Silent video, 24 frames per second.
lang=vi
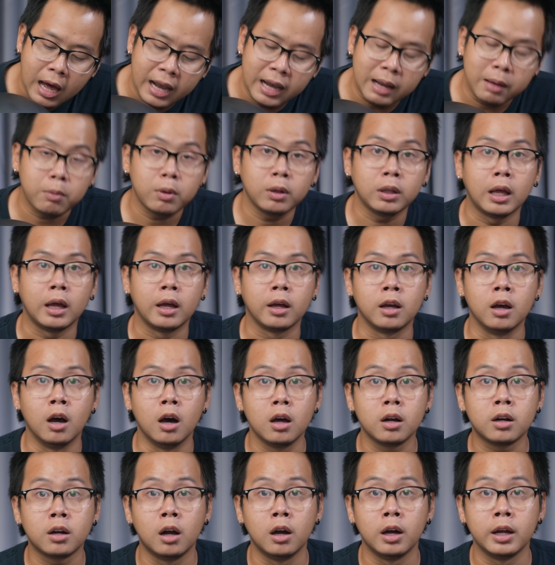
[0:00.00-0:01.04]
anh em có thể
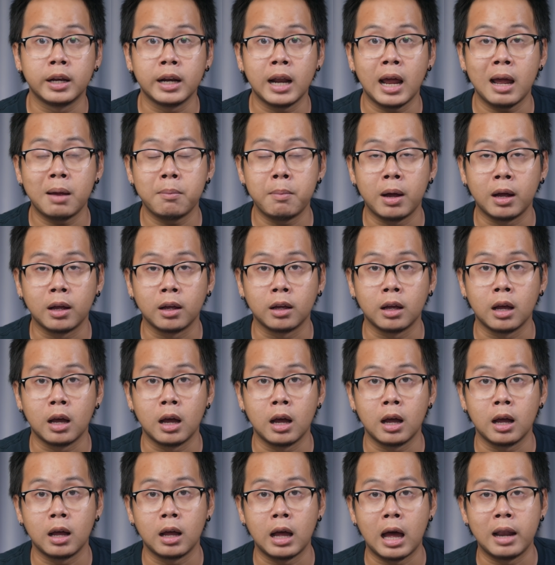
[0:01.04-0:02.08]
gỡ rời ra bằng
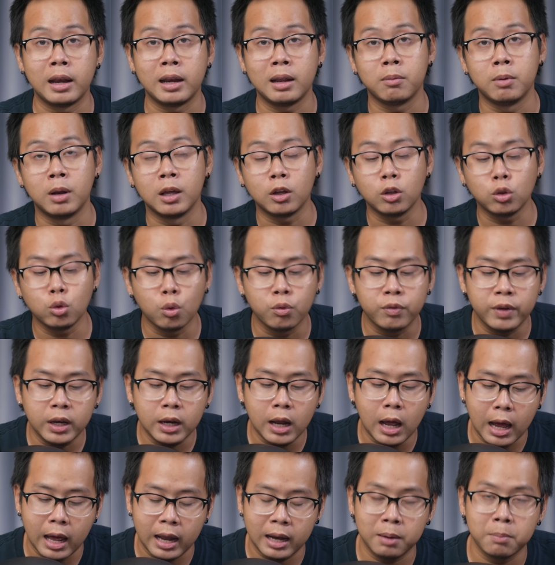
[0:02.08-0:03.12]
à, anh em lấy cái tua vít á
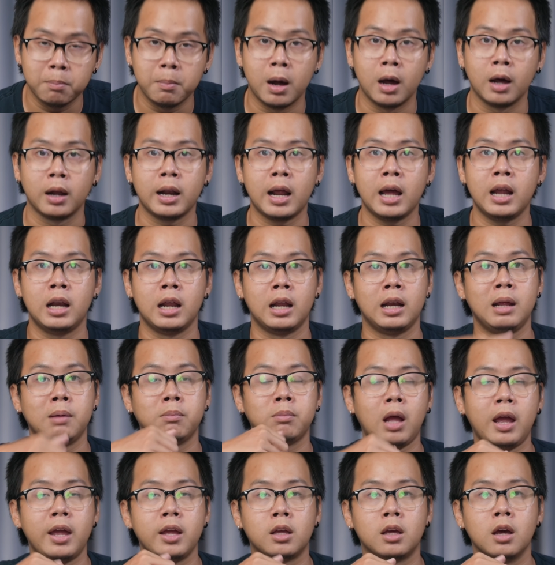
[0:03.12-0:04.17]
anh em mở ra để anh em
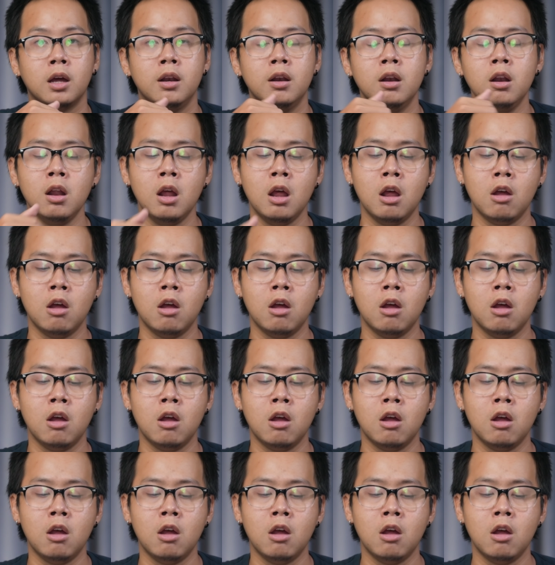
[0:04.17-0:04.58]
thay kính